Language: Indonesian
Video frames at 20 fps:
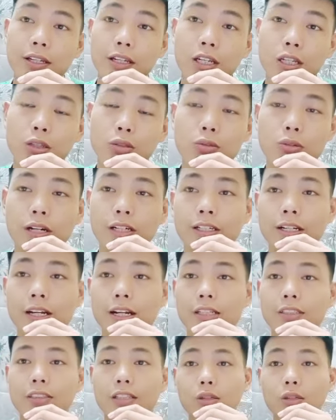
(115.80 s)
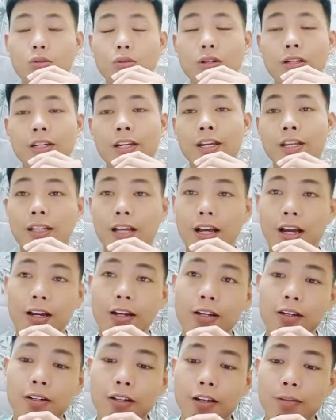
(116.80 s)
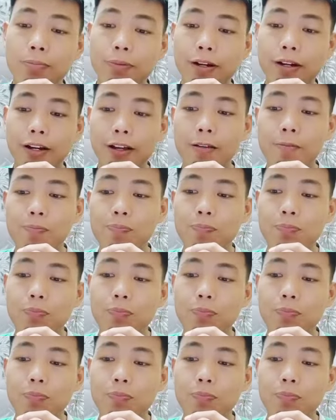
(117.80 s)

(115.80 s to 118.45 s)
itu adalah satu kenyataan daripada